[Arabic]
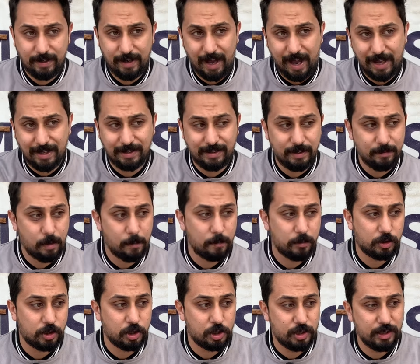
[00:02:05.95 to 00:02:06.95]
لحد
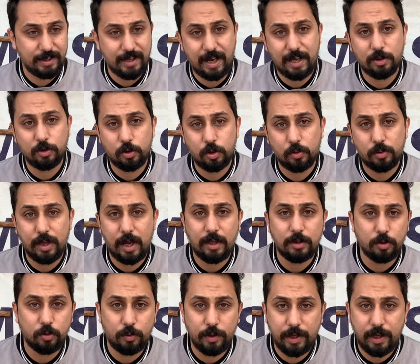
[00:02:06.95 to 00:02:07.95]
ما تبصش لده عنده ايه وده
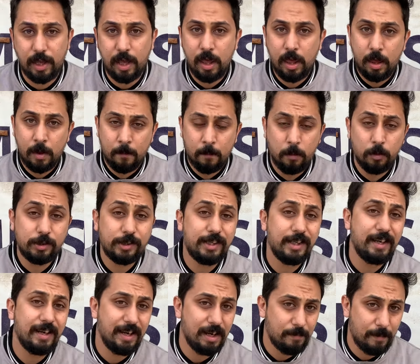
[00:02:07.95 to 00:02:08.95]
عنده ايه
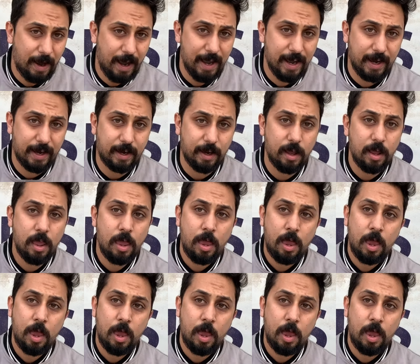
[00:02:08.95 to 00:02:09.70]
بص للي معاك